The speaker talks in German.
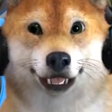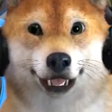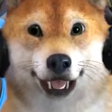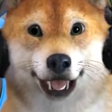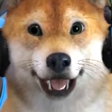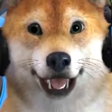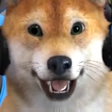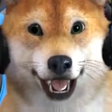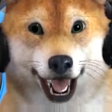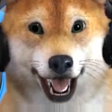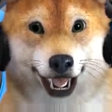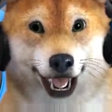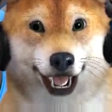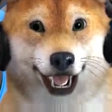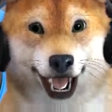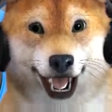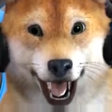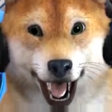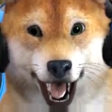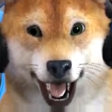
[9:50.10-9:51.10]
Ja, Gott sei
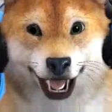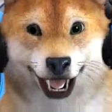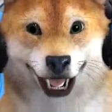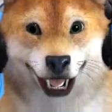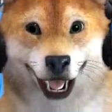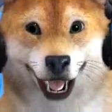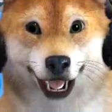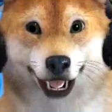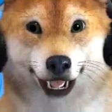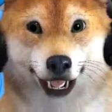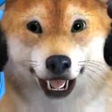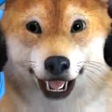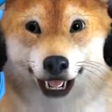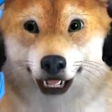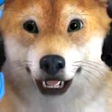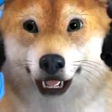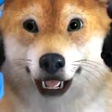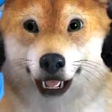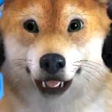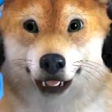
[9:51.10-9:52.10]
Dank steigst du aus.
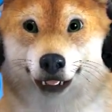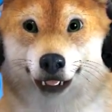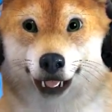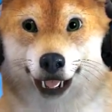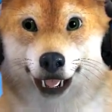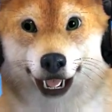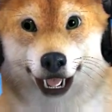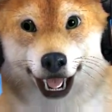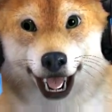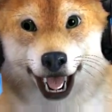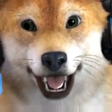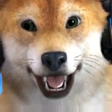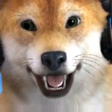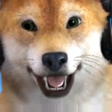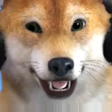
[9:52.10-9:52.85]
Du blödes Stück.